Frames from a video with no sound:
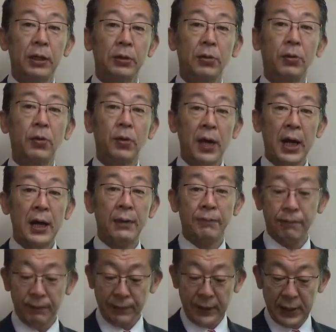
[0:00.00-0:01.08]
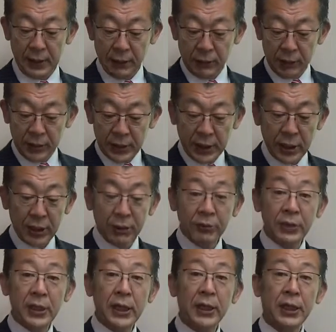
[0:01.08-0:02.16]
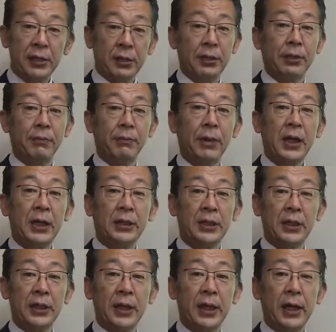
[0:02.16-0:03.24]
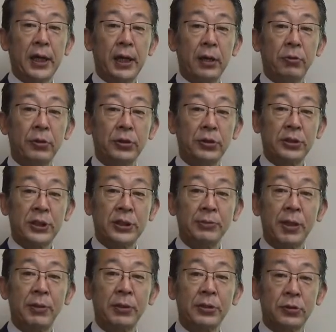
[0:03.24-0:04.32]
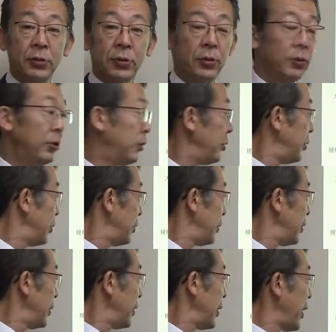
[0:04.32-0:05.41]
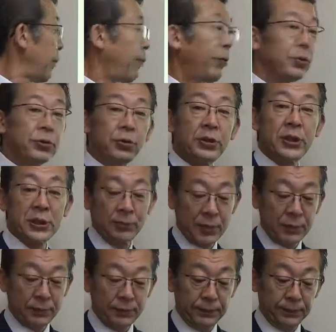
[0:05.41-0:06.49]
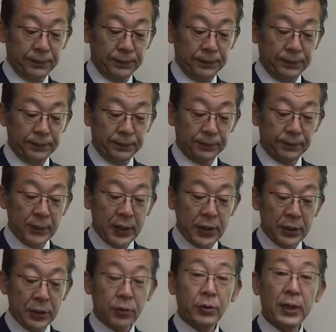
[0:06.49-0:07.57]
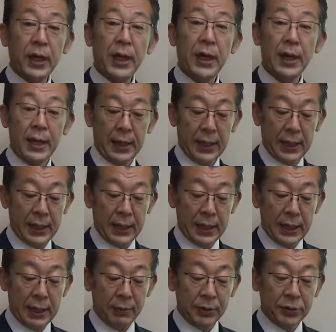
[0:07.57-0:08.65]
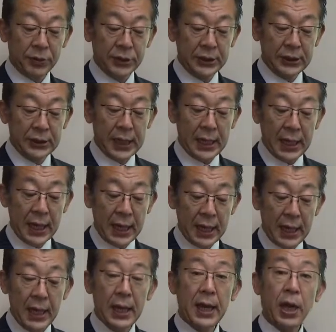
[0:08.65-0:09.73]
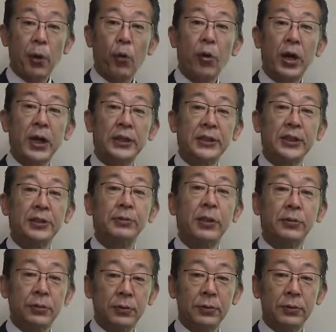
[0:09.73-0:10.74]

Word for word: ところが売上売上ばかりに固執してしまいますと膨張してしまうそこで組織自体が崩壊してしまう